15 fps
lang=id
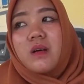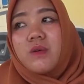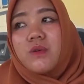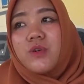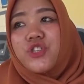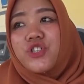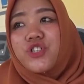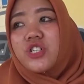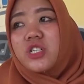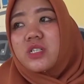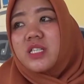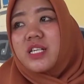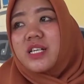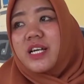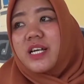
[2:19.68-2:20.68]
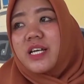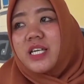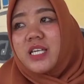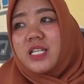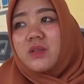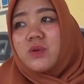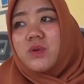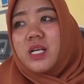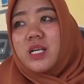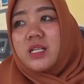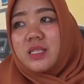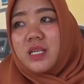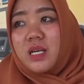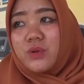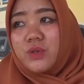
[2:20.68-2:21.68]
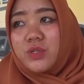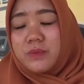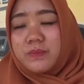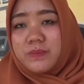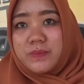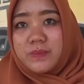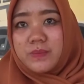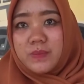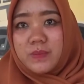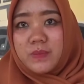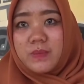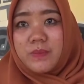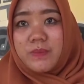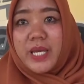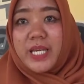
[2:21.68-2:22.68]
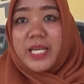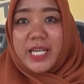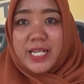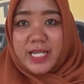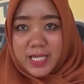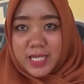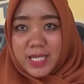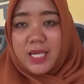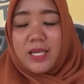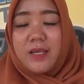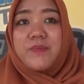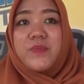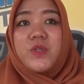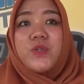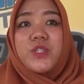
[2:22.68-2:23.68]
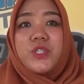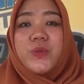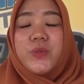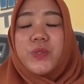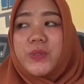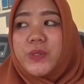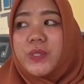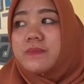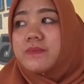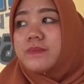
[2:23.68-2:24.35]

untuk terkait ulang tahun PGRI Hut Guru